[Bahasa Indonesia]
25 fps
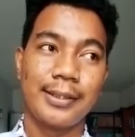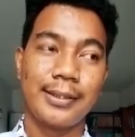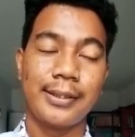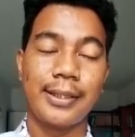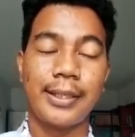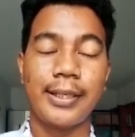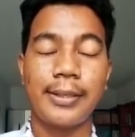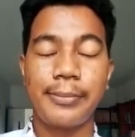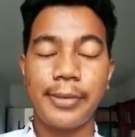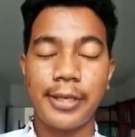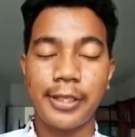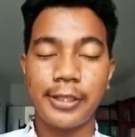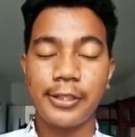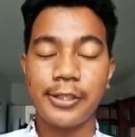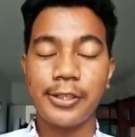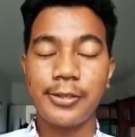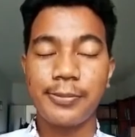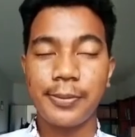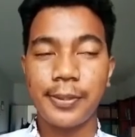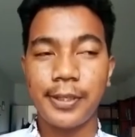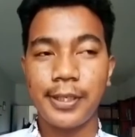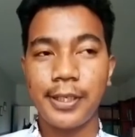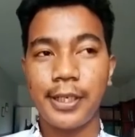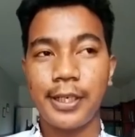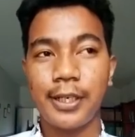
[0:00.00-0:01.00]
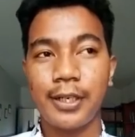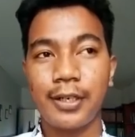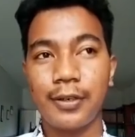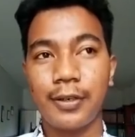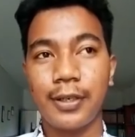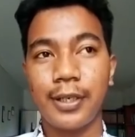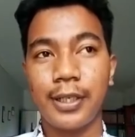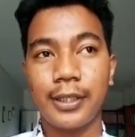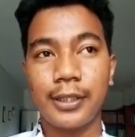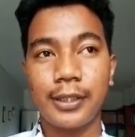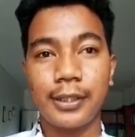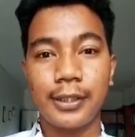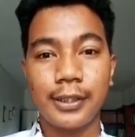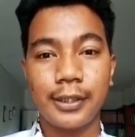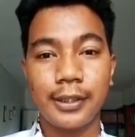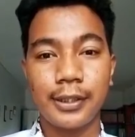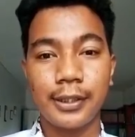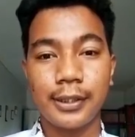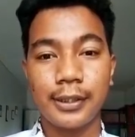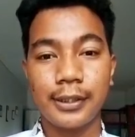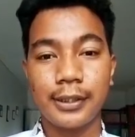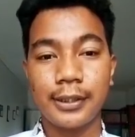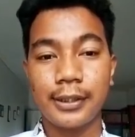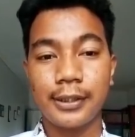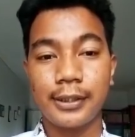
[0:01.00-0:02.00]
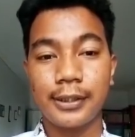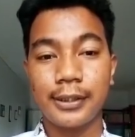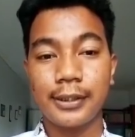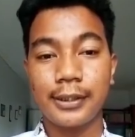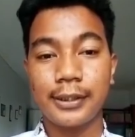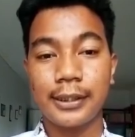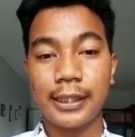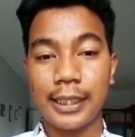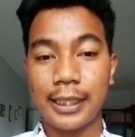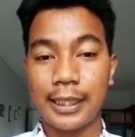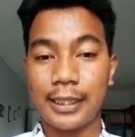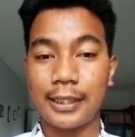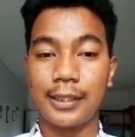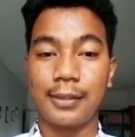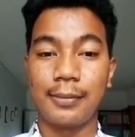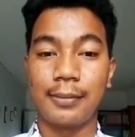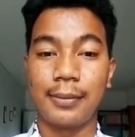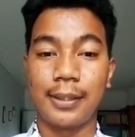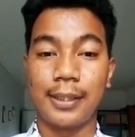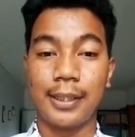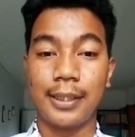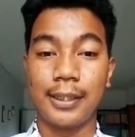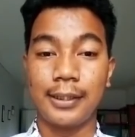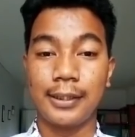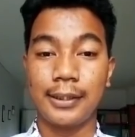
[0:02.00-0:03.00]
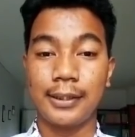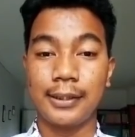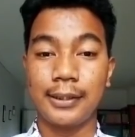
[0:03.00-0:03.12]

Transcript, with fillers: Saya Beto, pendiri Ronet Jakarta Barat